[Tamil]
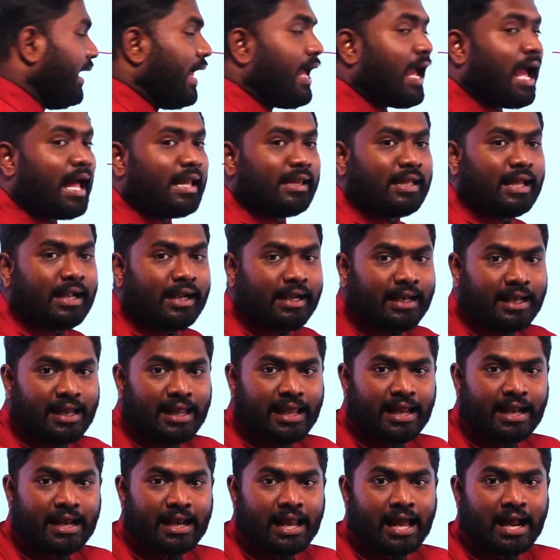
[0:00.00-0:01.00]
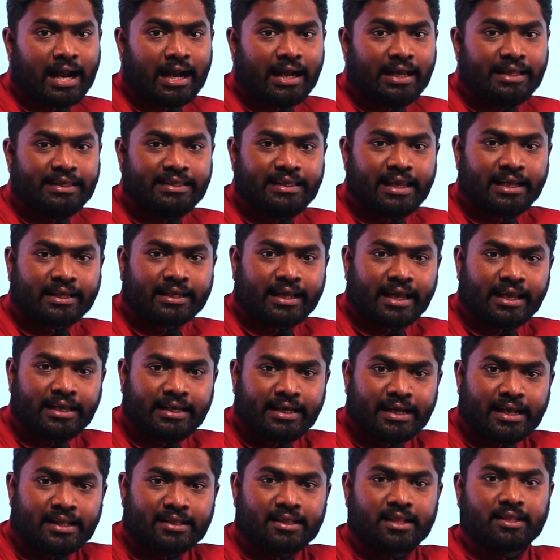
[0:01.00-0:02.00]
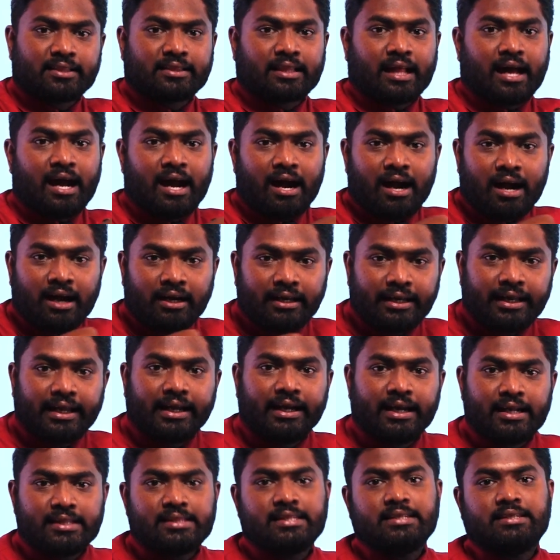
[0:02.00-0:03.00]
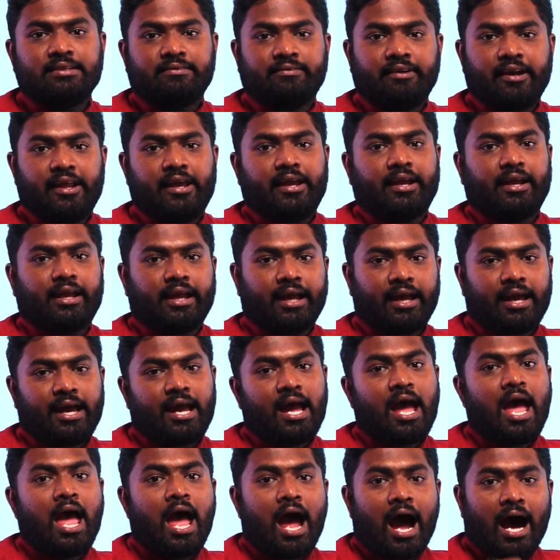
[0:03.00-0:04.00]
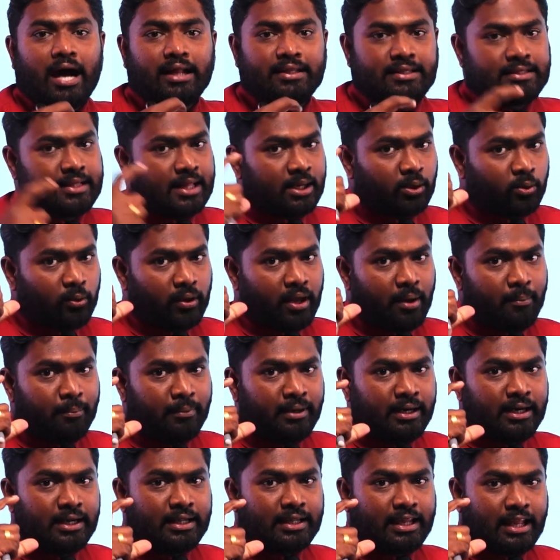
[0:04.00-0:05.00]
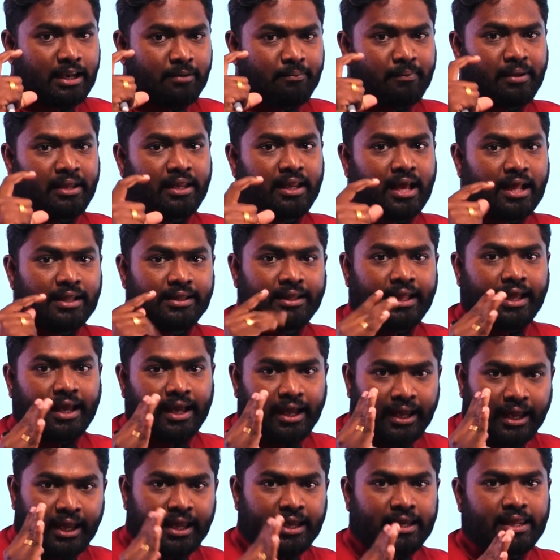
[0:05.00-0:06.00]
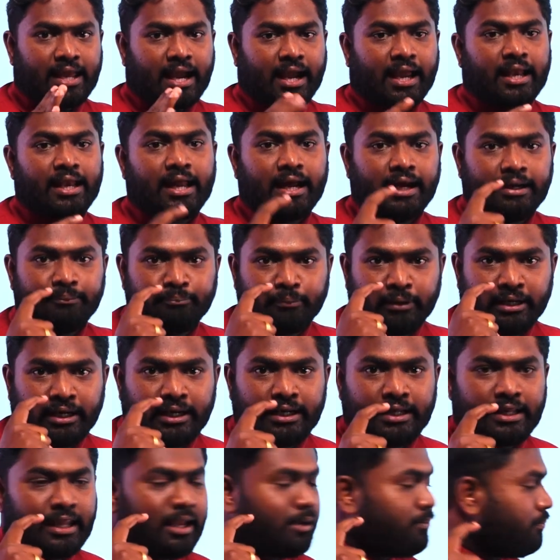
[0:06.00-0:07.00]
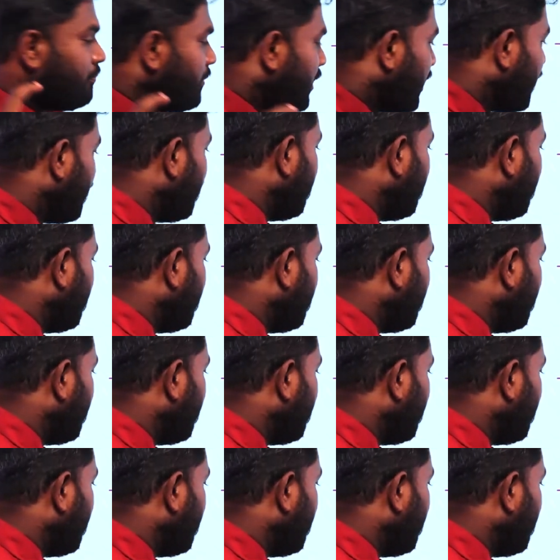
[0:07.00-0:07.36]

இலை அந்த இலையை நாங்கள் இயற்கை நிலத்தை தாண்டி இழுத்துட்டு விடைக்க அது தன்னுடைய மீள்தன்மை அந்த ஏரியாக்கு மீள்தன்மை